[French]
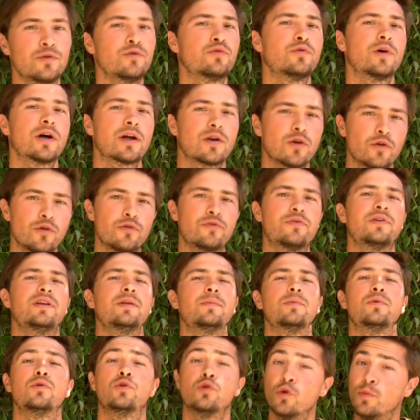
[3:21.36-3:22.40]
une fois que le
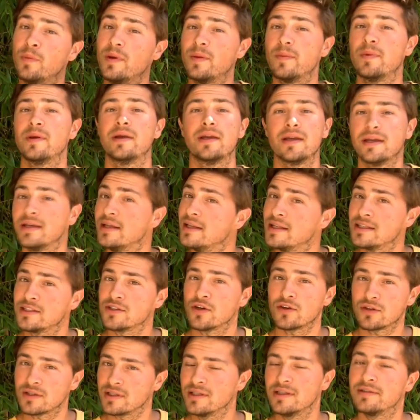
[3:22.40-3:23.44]
film, le bébé, il est
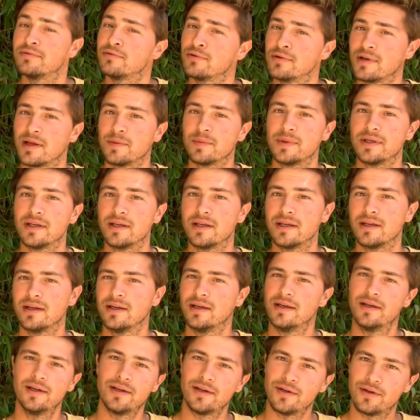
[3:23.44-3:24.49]
sorti, il faut l'habiller,
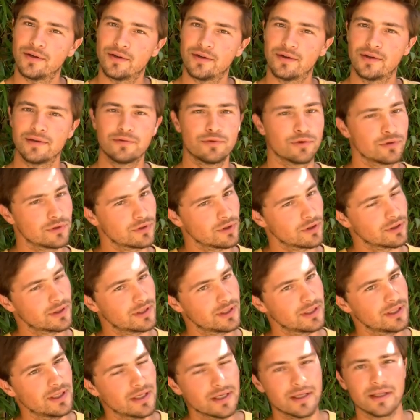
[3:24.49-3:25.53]
euh, il faut le
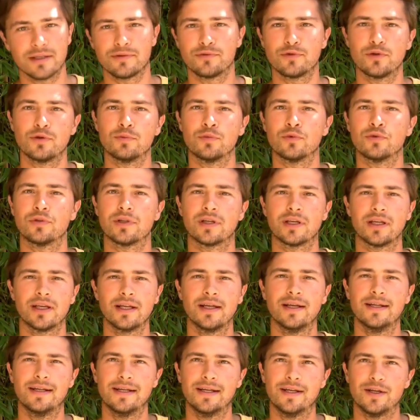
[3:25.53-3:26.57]
sortir, il faut le montrer.
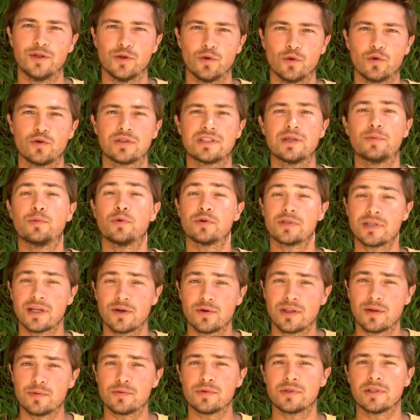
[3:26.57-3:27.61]
Donc c'est pour ça
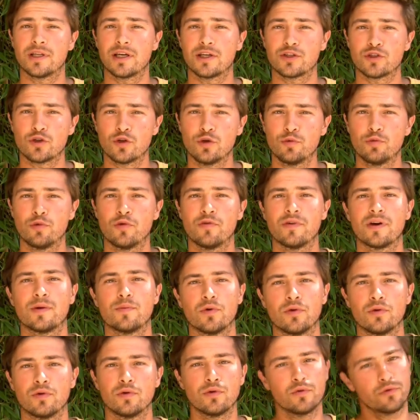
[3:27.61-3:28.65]
qu'on a besoin d'argent, pour
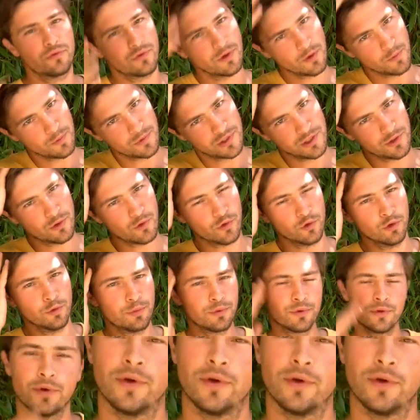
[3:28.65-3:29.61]
vraiment euh, lui faire une petite coupe.